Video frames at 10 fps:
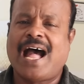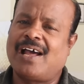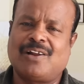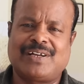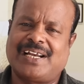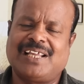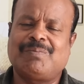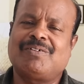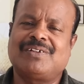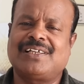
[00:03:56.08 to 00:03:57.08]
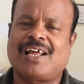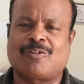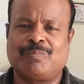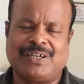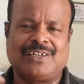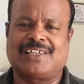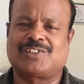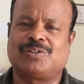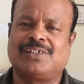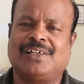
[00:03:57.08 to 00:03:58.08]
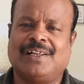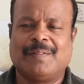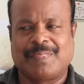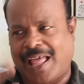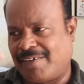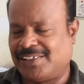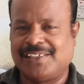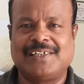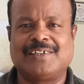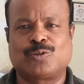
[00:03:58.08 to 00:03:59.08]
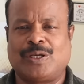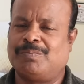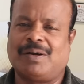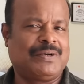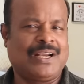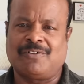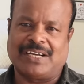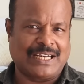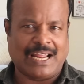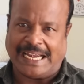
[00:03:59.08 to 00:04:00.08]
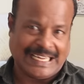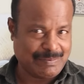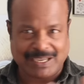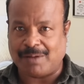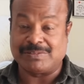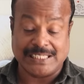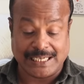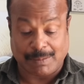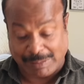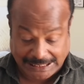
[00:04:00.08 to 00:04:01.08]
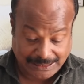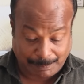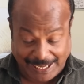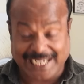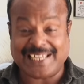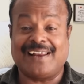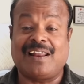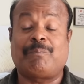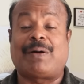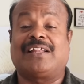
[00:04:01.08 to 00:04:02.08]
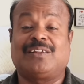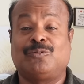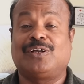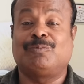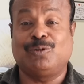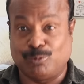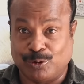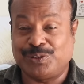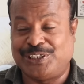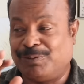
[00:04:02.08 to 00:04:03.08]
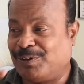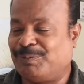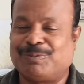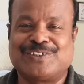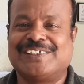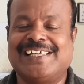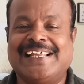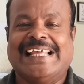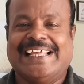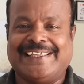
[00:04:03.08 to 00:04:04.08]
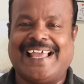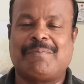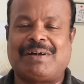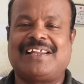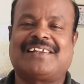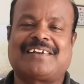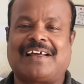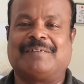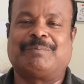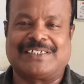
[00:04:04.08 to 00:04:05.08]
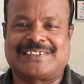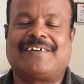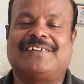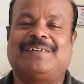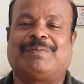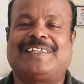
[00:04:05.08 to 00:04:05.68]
அதில் அவர் என்றைக்குமே வந்து நான் ரொம்ப இன்டலெக்சுவல் நான் வந்து சுயம்பு அப்படிலாம் அவர் என்ன என்றைக்குமே காமிச்சதே இல்லை பட் இந்த பேட்டிகள்லாம் பார்த்து முடிக்கும்போது ஒரு விஷயம் ஒன்று புரிஞ்சுது ஏன் மணிரத் நான் பெருசாக வந்து